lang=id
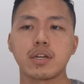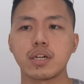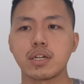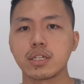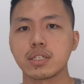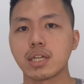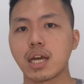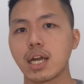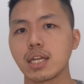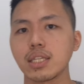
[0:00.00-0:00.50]

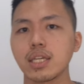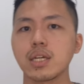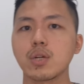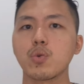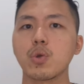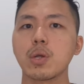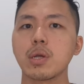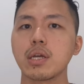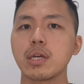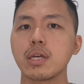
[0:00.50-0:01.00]
uh, sengaja
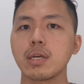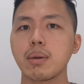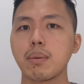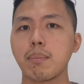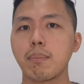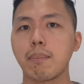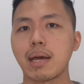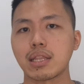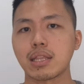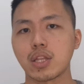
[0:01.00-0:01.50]
gue
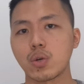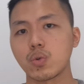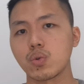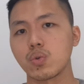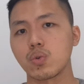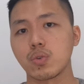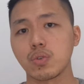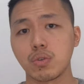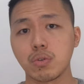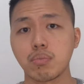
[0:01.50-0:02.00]
pantau
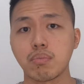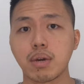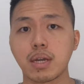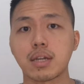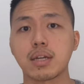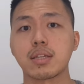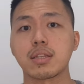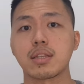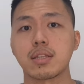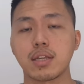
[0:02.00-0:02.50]
dulu
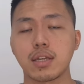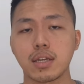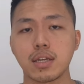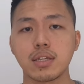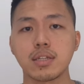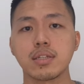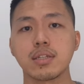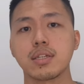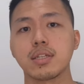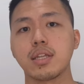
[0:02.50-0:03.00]

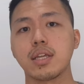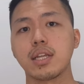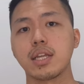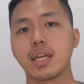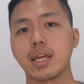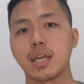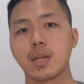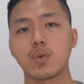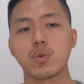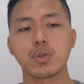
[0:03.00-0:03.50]
marketnya ya jadi
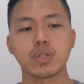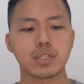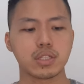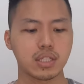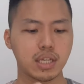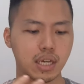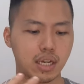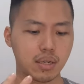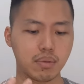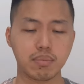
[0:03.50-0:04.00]
kayak gue
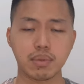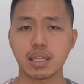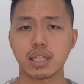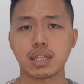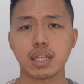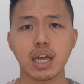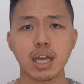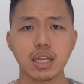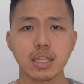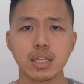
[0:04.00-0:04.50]
cari
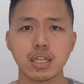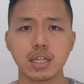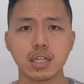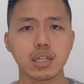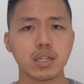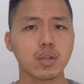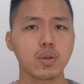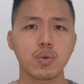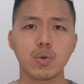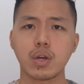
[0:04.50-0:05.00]
beritanya
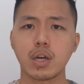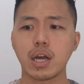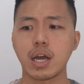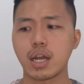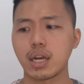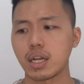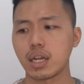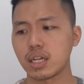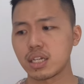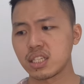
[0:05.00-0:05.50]
gue
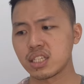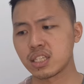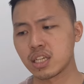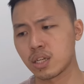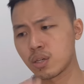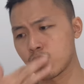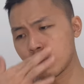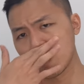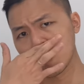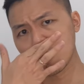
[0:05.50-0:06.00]
analisa
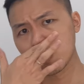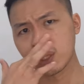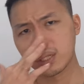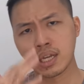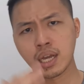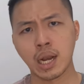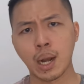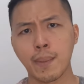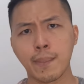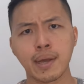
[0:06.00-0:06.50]
dulu
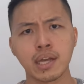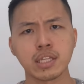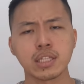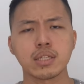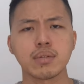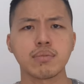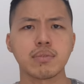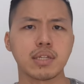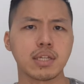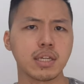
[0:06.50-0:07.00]
segala
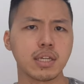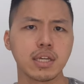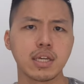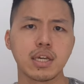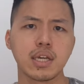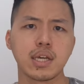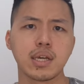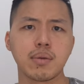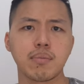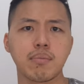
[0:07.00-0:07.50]
macam ini
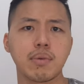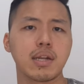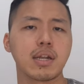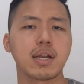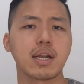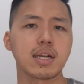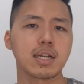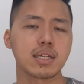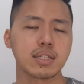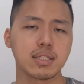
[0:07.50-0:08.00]

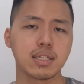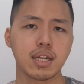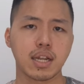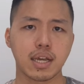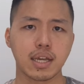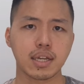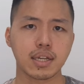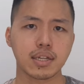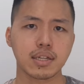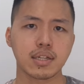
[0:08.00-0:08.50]
beneran gak sih
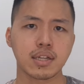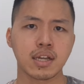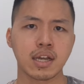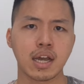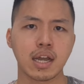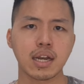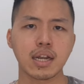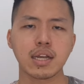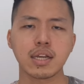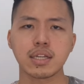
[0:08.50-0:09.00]
naik
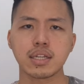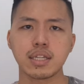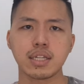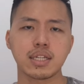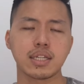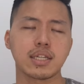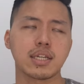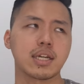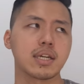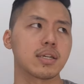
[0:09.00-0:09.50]
karena
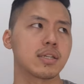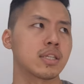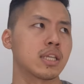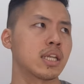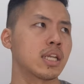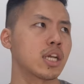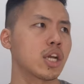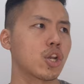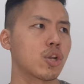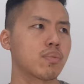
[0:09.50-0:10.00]
gini ya
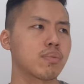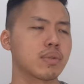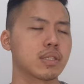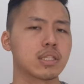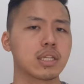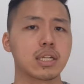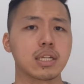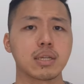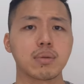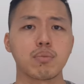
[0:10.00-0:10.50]
jadi kalau
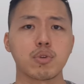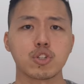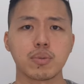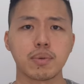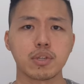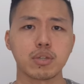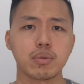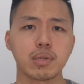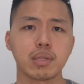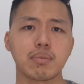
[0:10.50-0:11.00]
misalnya buat
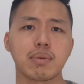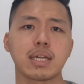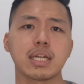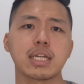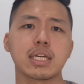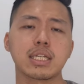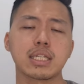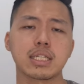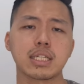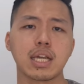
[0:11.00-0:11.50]
sobat sobat
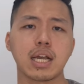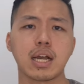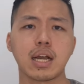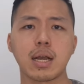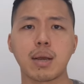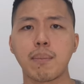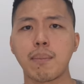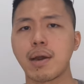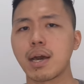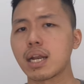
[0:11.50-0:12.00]
miners yang
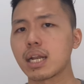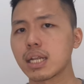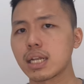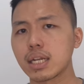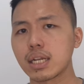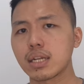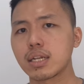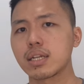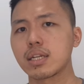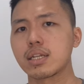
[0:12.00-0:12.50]

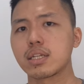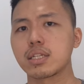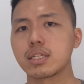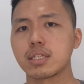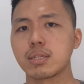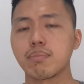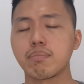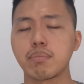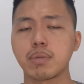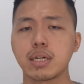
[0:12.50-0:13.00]
kemarin
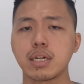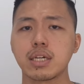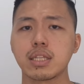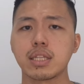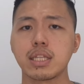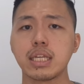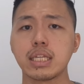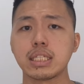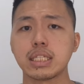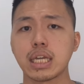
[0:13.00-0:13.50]

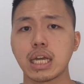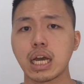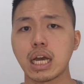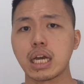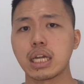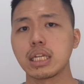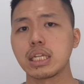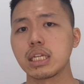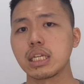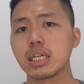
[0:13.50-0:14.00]
sempet
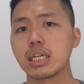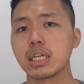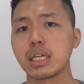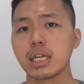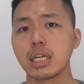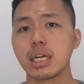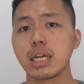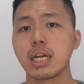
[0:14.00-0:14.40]
DCA di